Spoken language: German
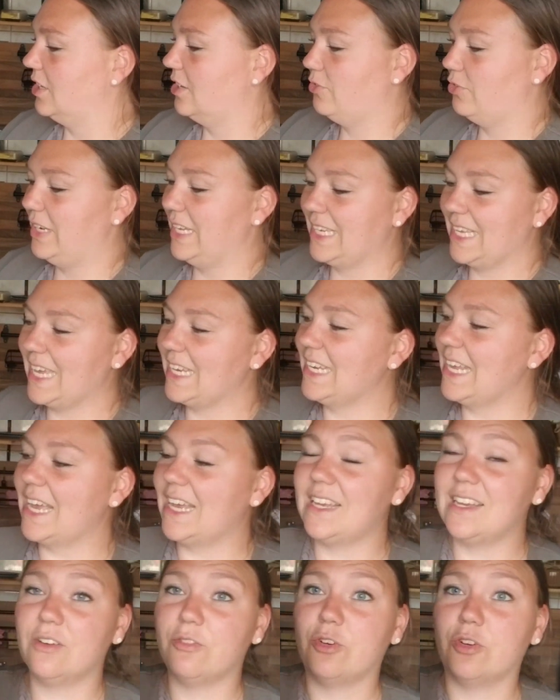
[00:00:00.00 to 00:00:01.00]
Vielleicht kann ja
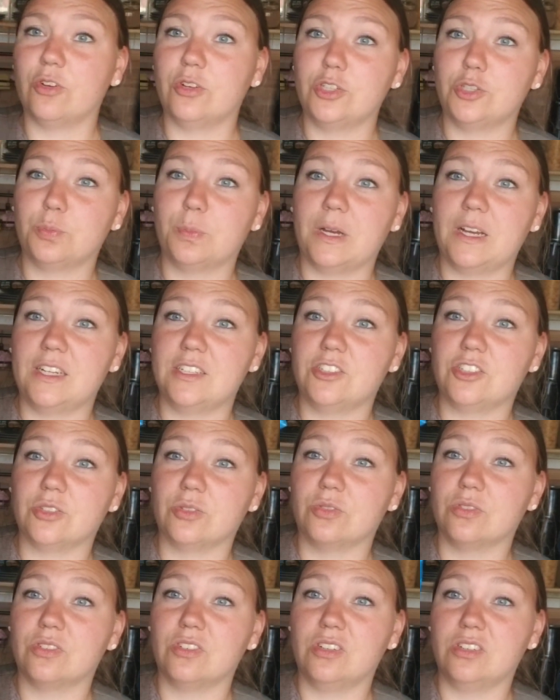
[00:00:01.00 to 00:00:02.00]
einer von euch Spanisch
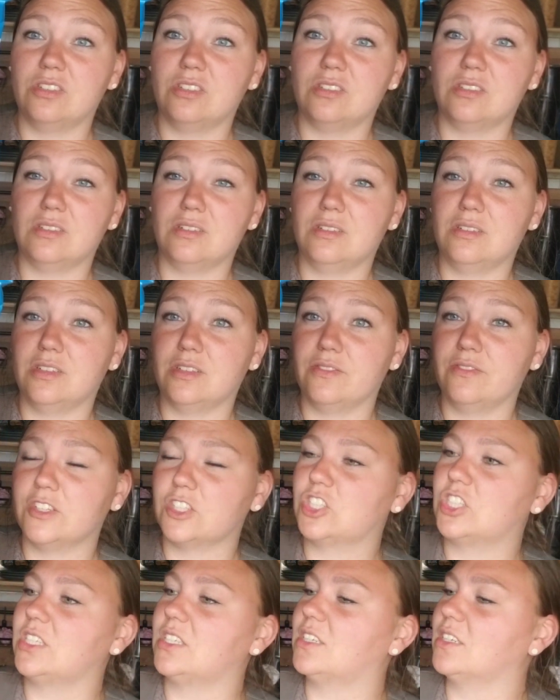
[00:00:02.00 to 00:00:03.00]
und äh,
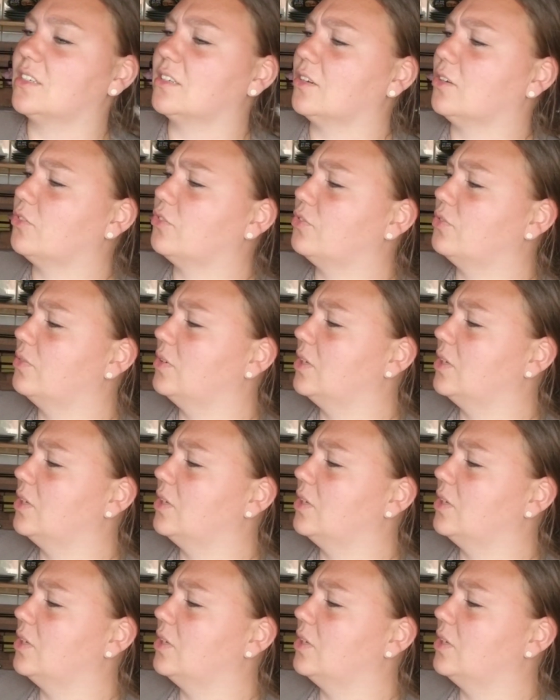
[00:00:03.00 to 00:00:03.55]
irgendwas steht da drauf.